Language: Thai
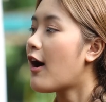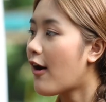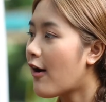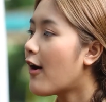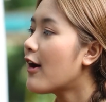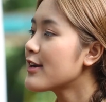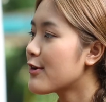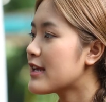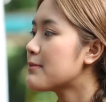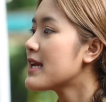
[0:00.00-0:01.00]
อ๋อเดี๋ย
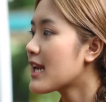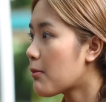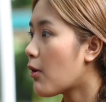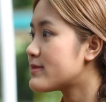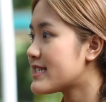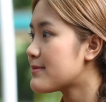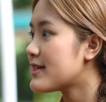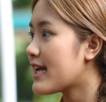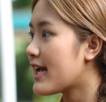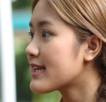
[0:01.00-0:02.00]
วนี้มีระบบ
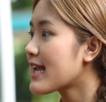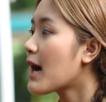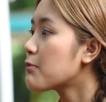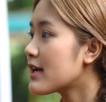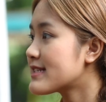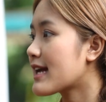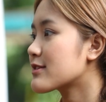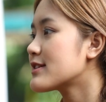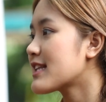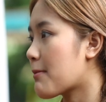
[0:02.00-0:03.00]
GPS ทางบริษัท
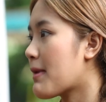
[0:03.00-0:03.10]
ก็สา